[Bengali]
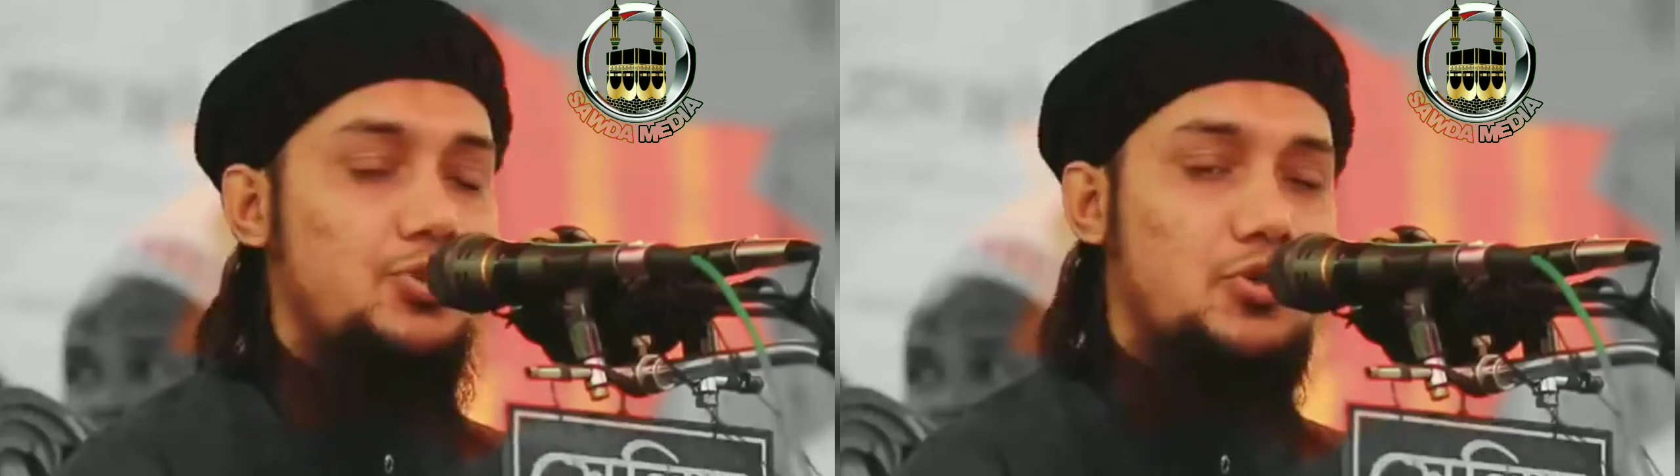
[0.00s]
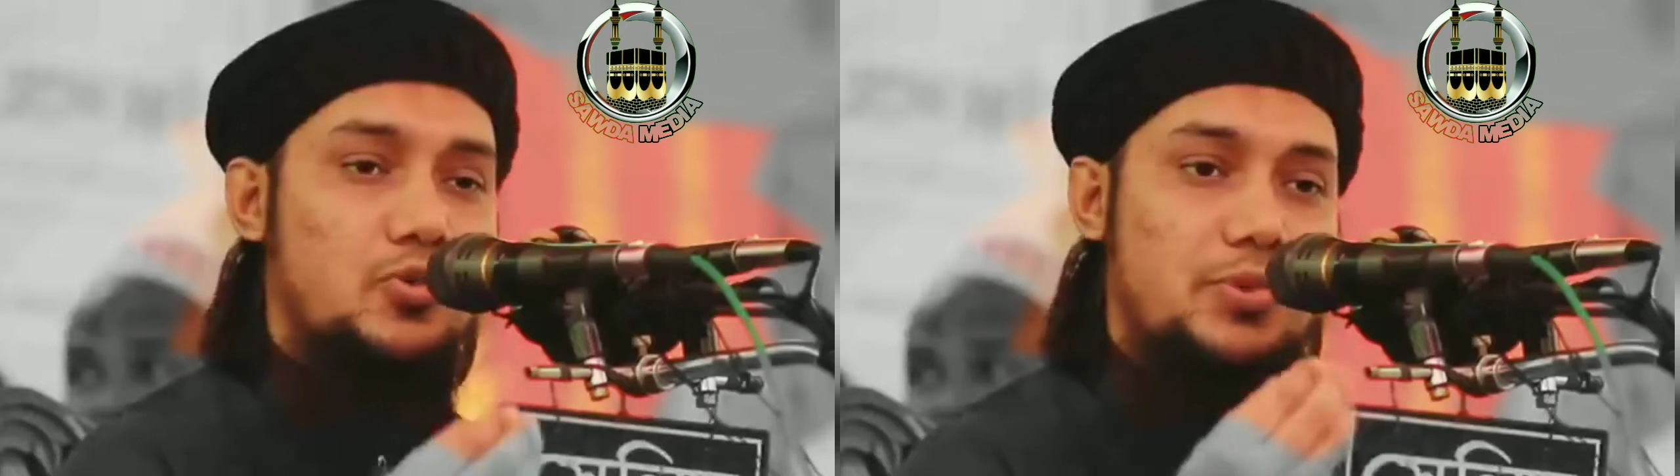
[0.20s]

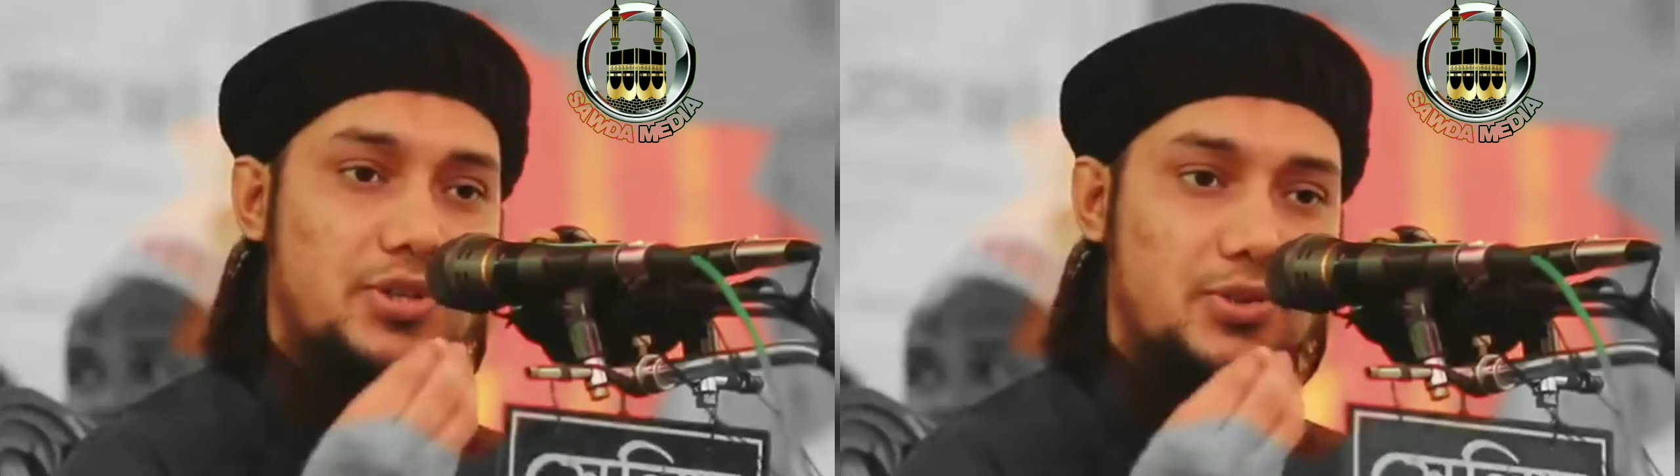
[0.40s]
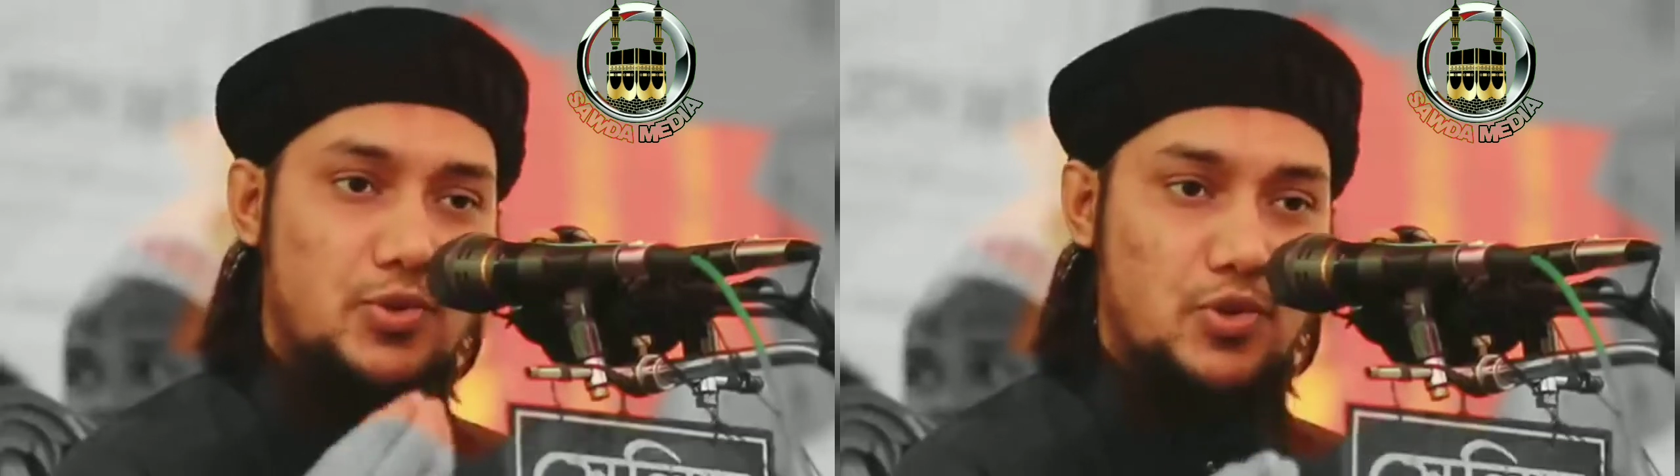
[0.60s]
যত
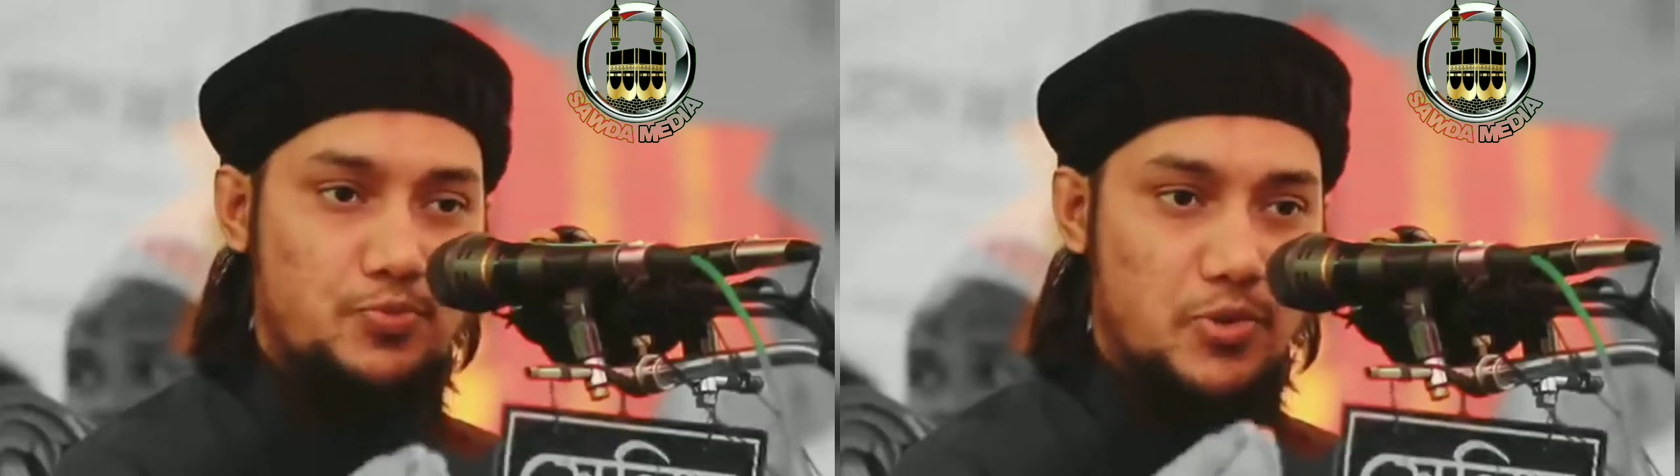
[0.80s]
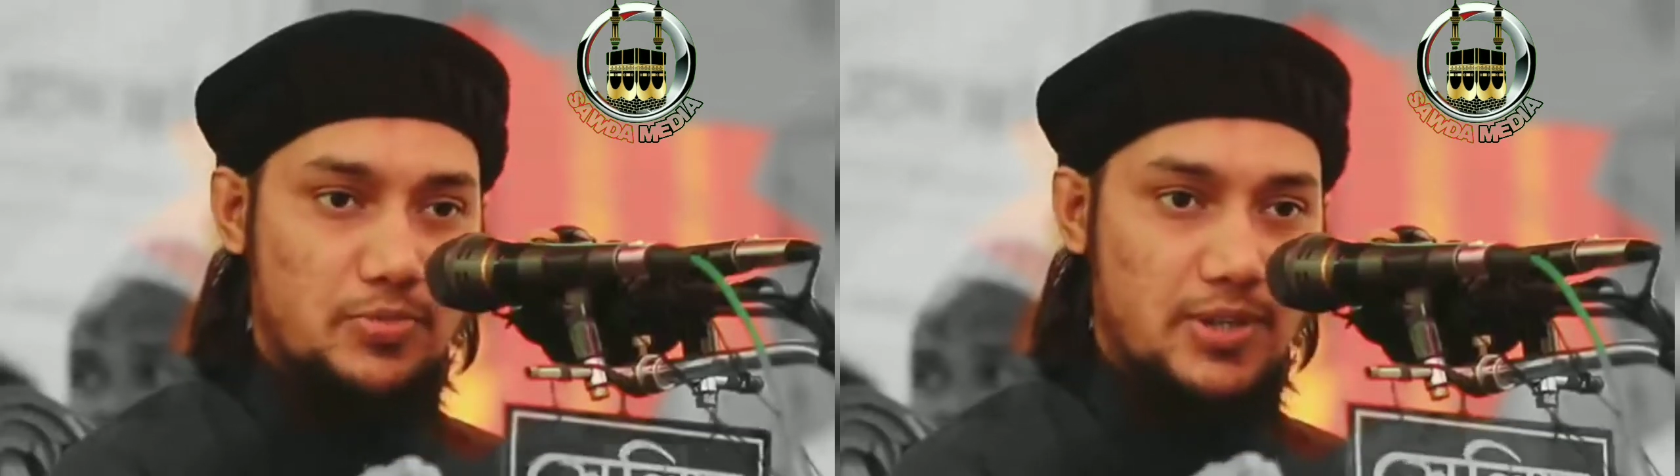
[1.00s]
বেশি
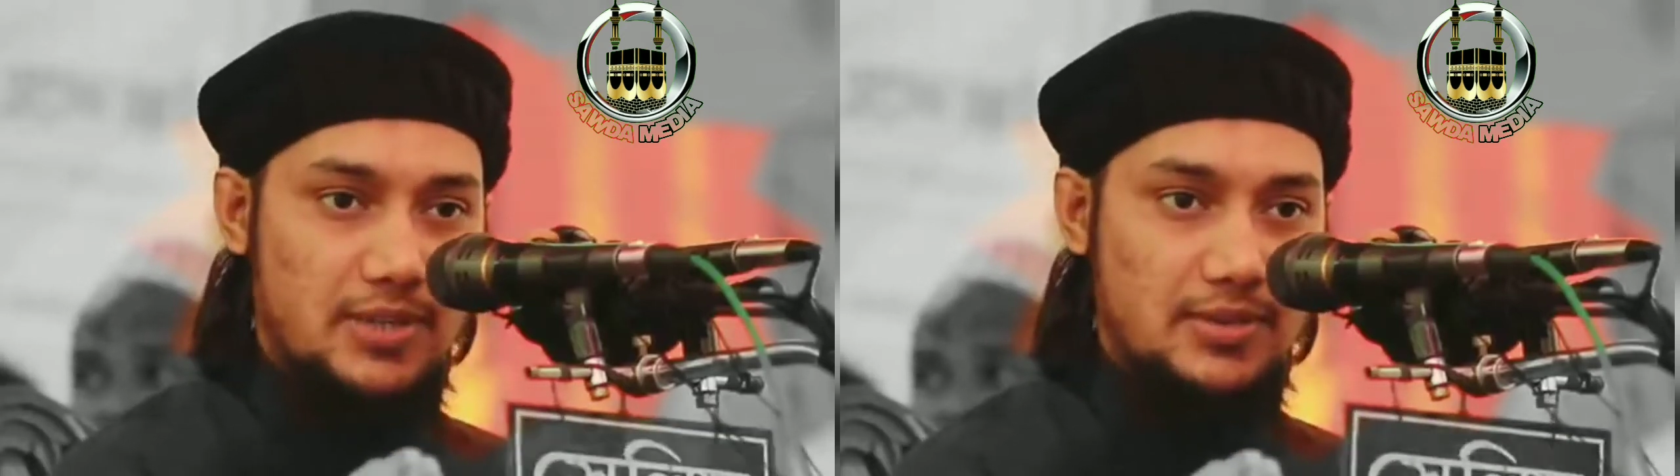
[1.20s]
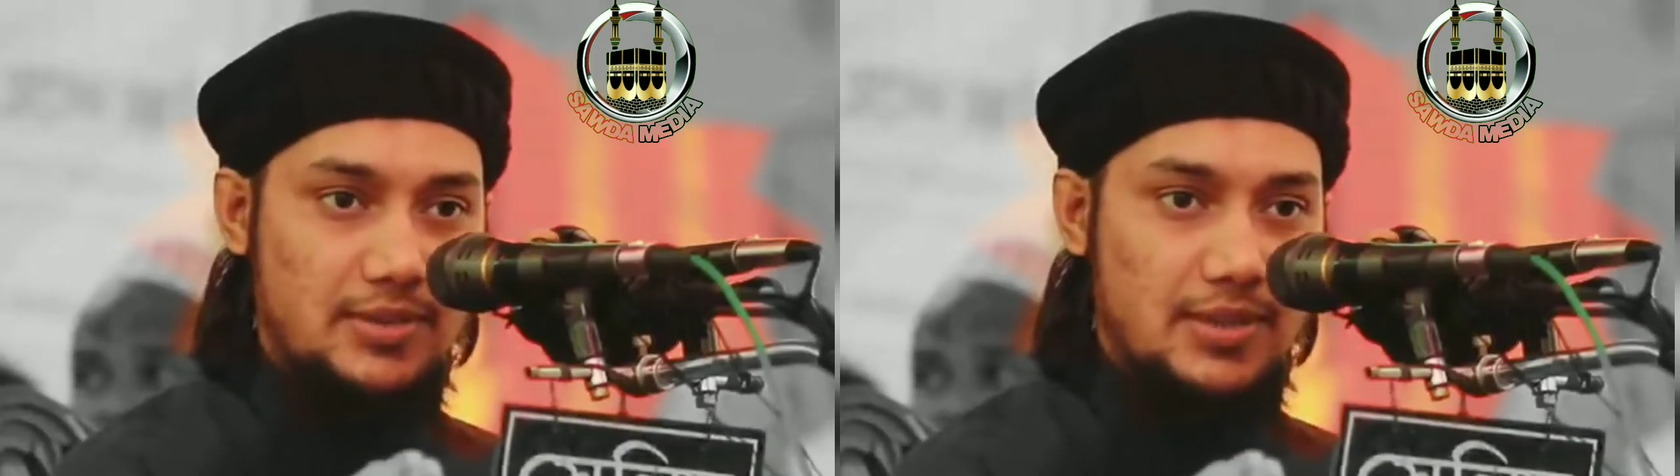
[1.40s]
দরুদ পড়বেন